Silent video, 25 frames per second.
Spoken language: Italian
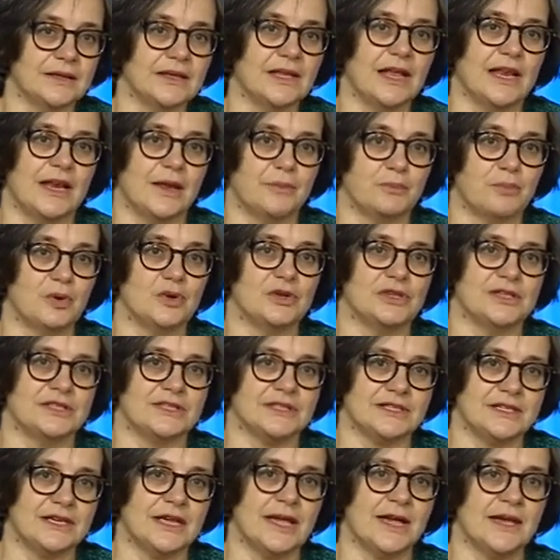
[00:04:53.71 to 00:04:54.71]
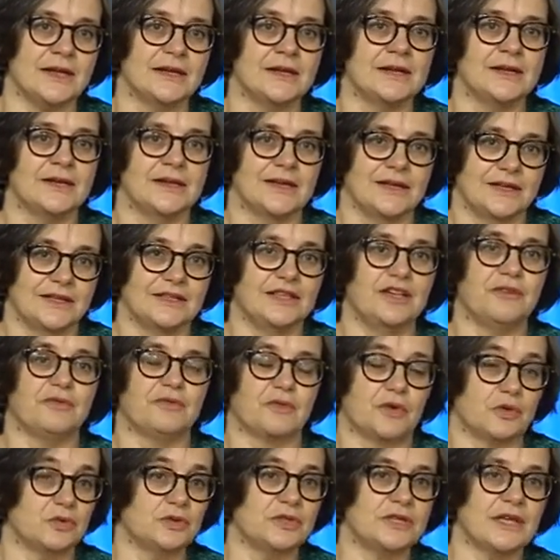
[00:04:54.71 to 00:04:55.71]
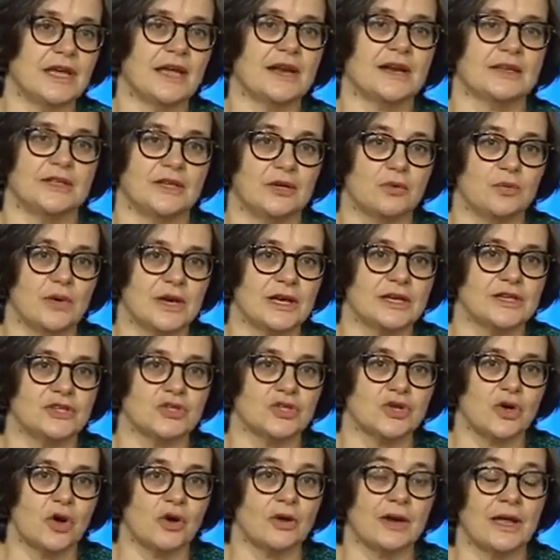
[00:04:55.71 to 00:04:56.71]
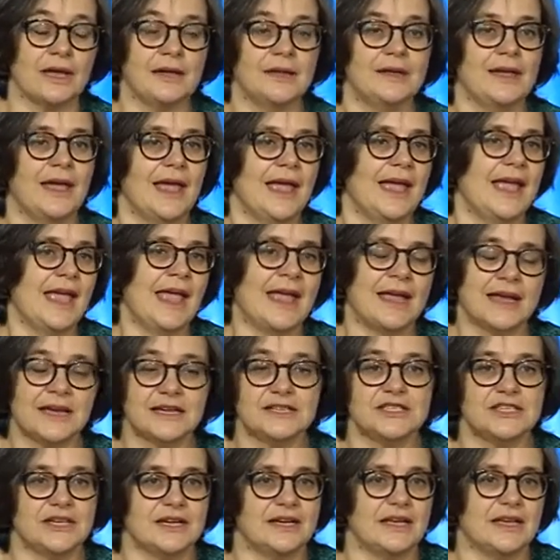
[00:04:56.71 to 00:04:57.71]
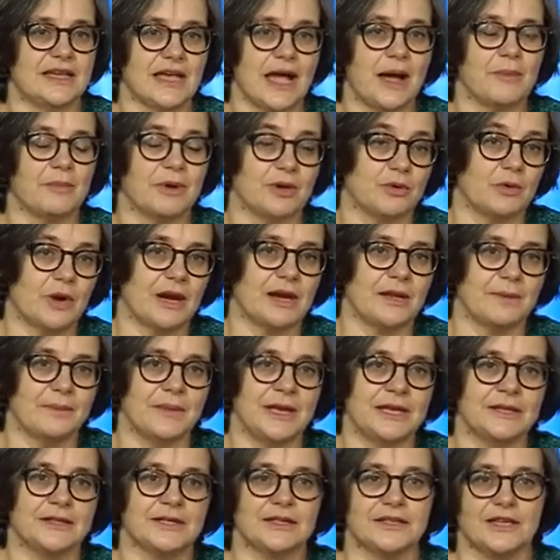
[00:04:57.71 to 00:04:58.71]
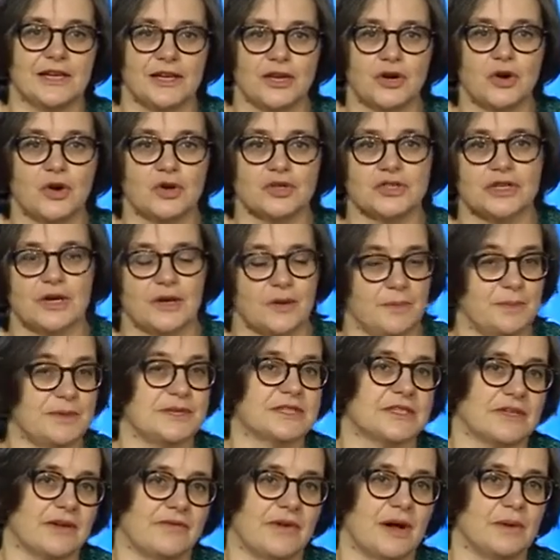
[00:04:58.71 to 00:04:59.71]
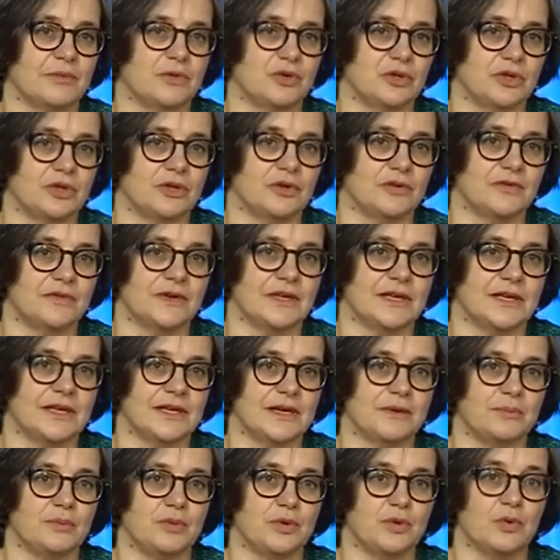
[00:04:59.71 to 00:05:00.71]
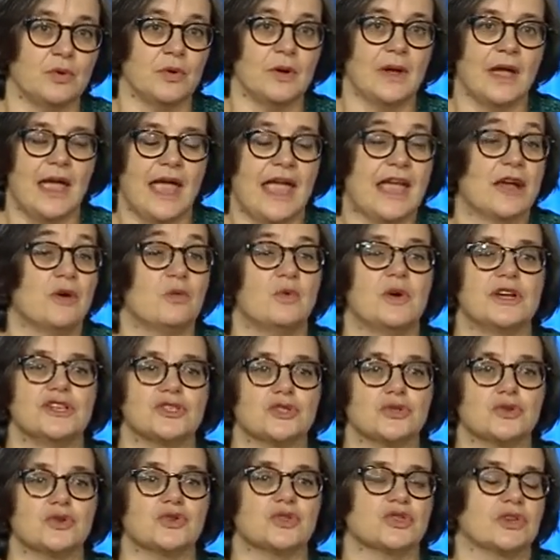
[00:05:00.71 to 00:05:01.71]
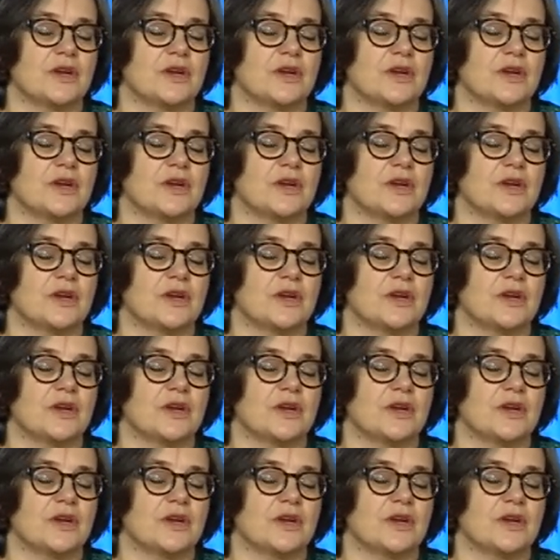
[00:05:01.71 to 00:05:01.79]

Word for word: delle polizie di frontiera di quelle zone e che ci richiamano alla mente delle cose che pensavamo di non vedere più. E questo